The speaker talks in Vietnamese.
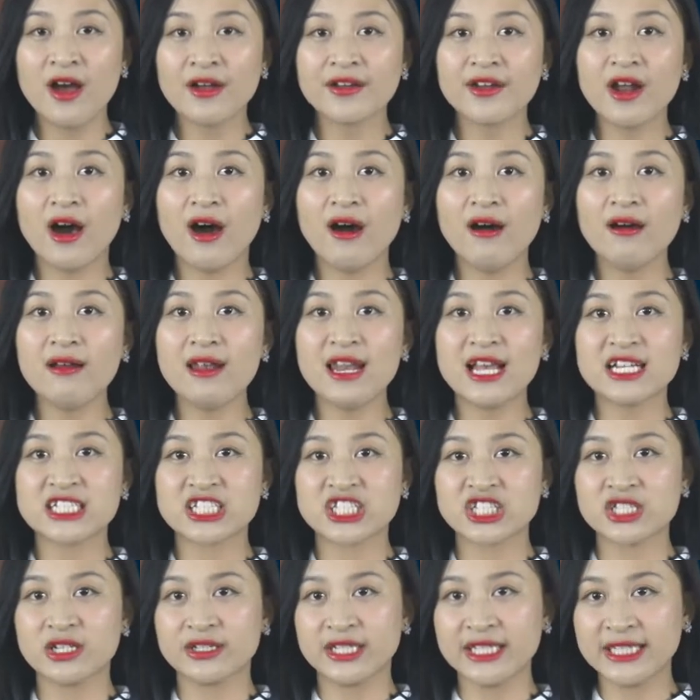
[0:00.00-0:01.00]
đó là
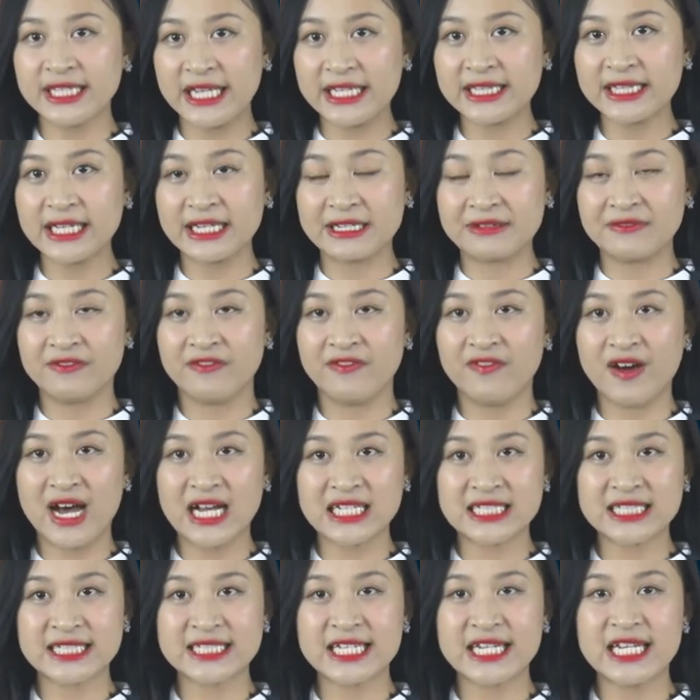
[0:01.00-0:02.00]
Sở Y tế tỉnh
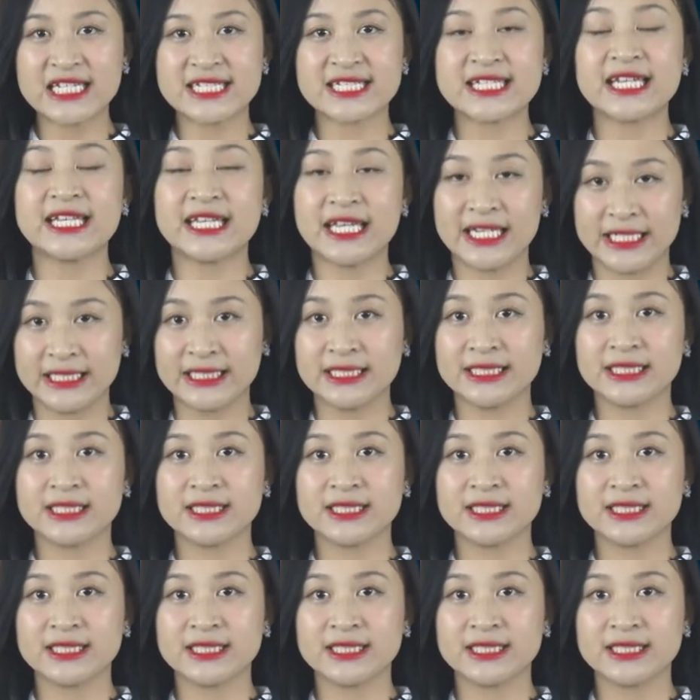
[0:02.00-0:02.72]
và CDC tỉnh.